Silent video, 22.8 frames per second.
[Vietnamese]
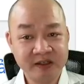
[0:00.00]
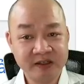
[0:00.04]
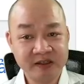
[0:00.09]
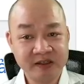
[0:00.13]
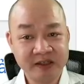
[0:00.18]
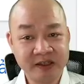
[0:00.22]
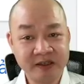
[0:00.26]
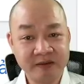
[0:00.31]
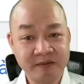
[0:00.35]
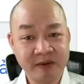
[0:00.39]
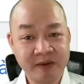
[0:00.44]

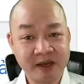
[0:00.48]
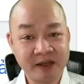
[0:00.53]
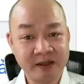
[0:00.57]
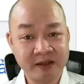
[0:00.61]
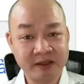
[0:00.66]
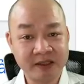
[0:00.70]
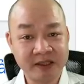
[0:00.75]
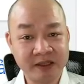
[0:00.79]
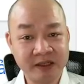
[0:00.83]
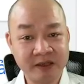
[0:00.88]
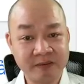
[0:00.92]
Chính cái bài
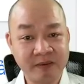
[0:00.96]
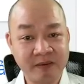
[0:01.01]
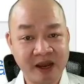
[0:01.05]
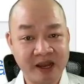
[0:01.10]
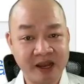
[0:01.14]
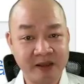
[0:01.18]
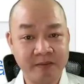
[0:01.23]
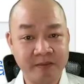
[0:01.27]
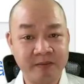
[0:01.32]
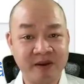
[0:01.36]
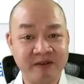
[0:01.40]
chính là
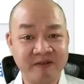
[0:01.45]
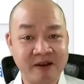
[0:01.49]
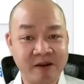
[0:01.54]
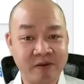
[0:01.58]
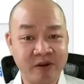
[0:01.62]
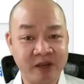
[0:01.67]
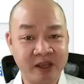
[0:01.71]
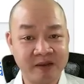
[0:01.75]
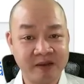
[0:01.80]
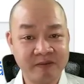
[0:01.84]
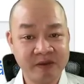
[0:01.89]
bài mà vào
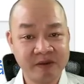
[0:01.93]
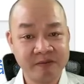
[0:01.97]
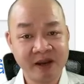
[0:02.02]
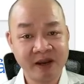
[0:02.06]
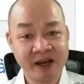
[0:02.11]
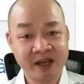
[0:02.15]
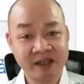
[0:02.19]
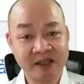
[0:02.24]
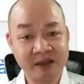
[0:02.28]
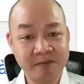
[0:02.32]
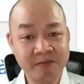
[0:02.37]
ngày hai mươi
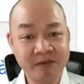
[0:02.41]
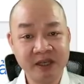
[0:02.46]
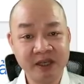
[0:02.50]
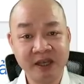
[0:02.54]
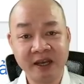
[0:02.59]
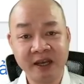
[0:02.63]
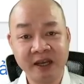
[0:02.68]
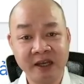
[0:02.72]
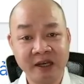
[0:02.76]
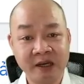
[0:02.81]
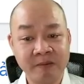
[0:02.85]
ba tháng mười
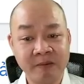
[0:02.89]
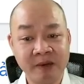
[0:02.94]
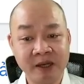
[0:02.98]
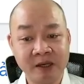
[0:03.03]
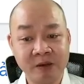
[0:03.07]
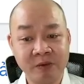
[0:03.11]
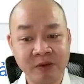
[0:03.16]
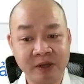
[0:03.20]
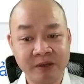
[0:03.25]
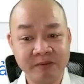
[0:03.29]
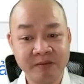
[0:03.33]
hai năm hai nghìn
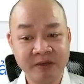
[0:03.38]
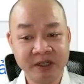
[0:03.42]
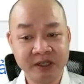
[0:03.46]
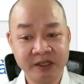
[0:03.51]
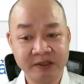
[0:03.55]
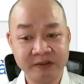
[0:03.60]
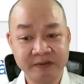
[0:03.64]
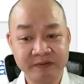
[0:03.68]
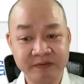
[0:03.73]
không trăm hai mươi.